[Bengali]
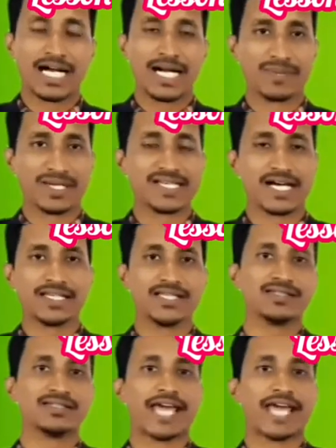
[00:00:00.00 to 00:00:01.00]
আমরা জানি
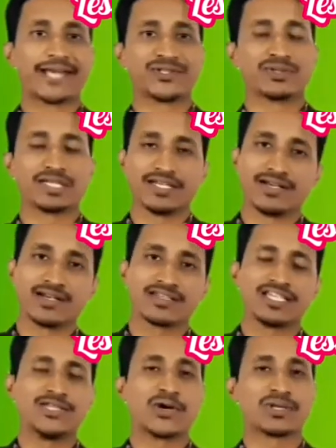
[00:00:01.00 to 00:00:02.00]
একজন ক্লিনার
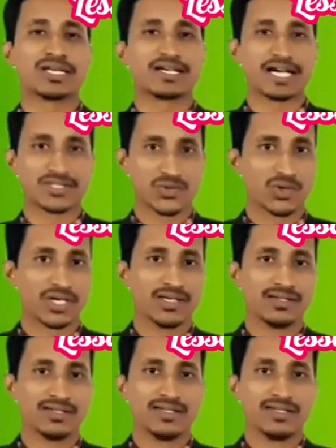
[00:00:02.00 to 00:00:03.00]
কি ধরনের কাজ করে
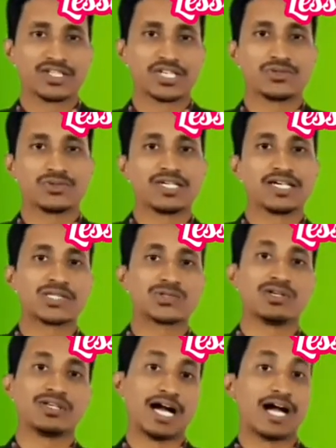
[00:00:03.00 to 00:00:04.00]
সে যদি
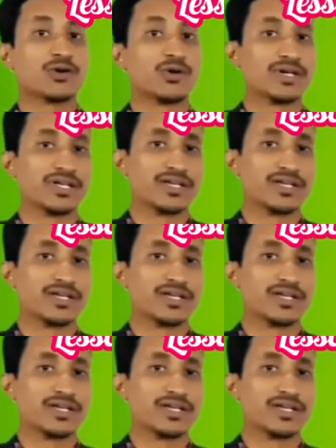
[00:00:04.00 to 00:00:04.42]
কাজগুলো না করে